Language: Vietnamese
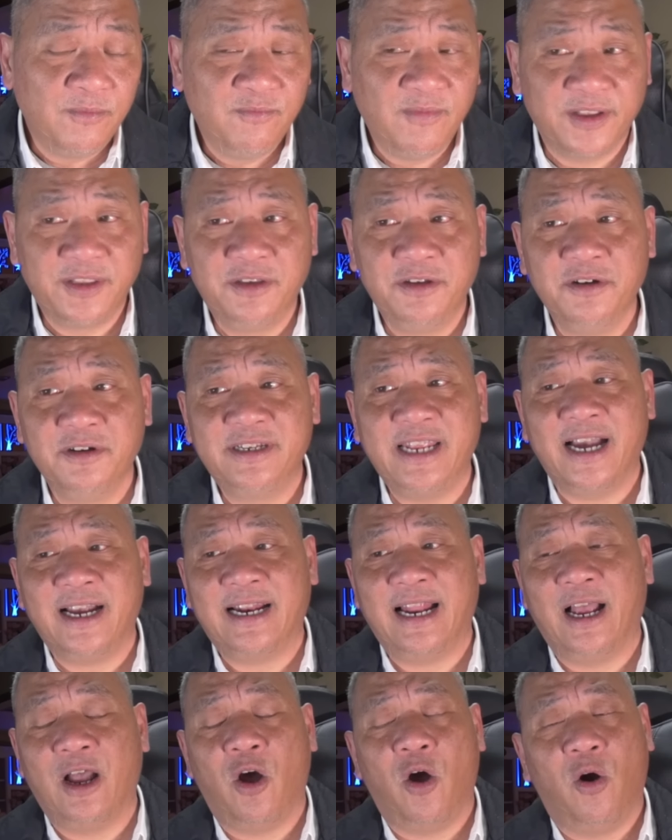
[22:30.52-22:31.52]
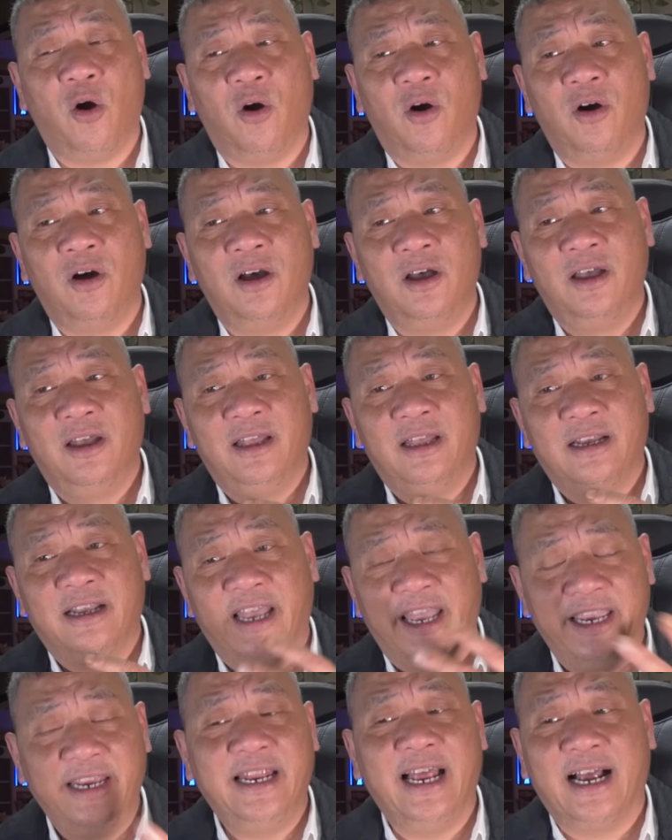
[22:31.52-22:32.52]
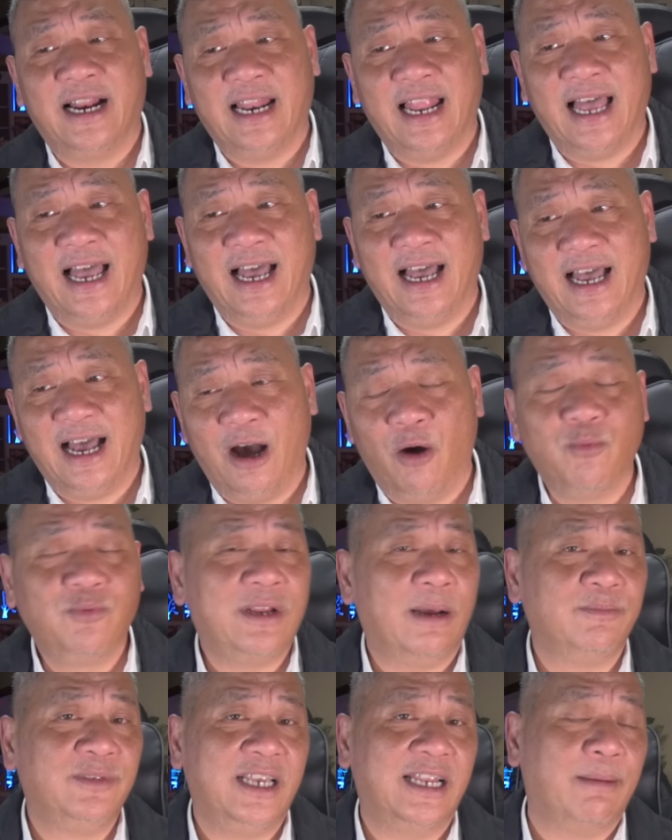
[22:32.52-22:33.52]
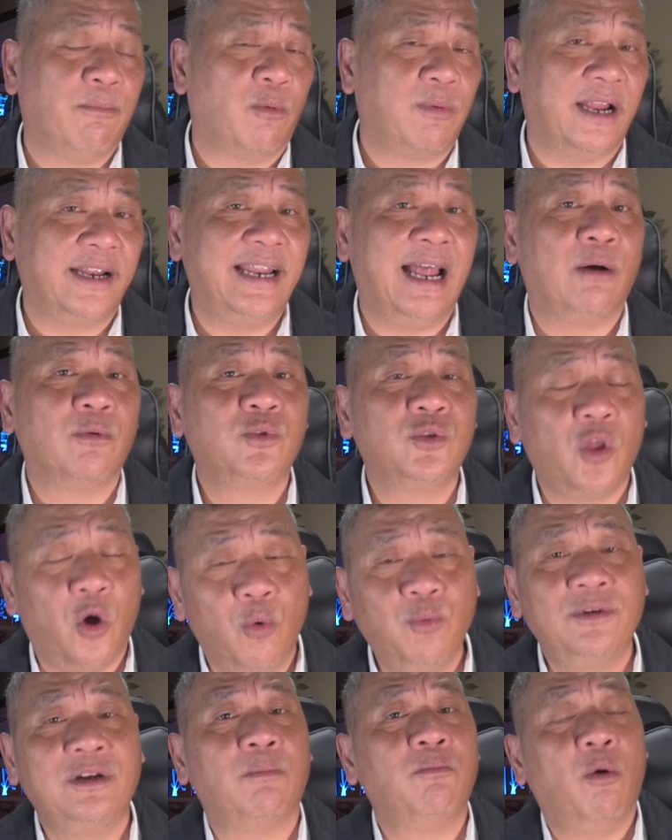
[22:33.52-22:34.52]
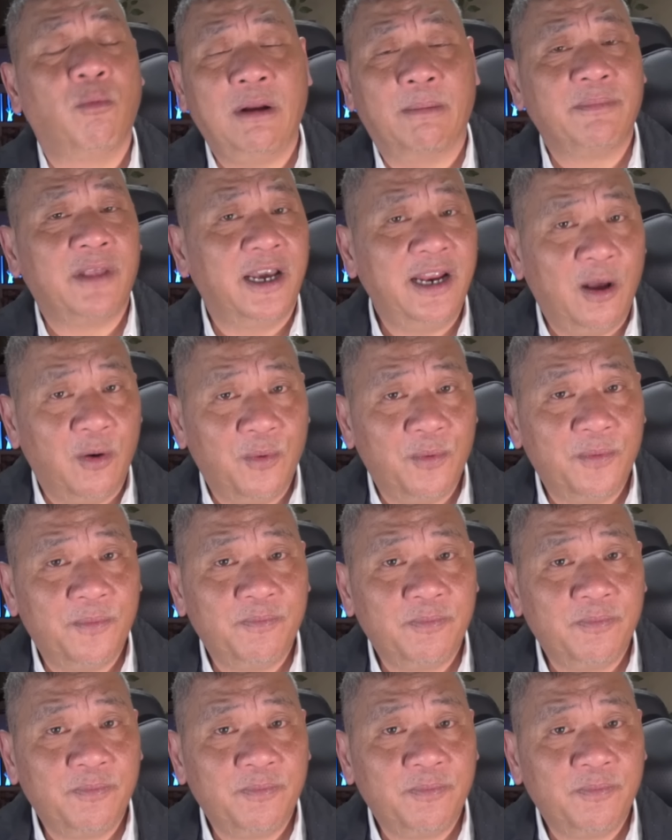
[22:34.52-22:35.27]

và chưa chắc rằng họ nghĩ rằng là ông Trump sẽ là một lãnh đạo tốt trong 4 năm tới đâu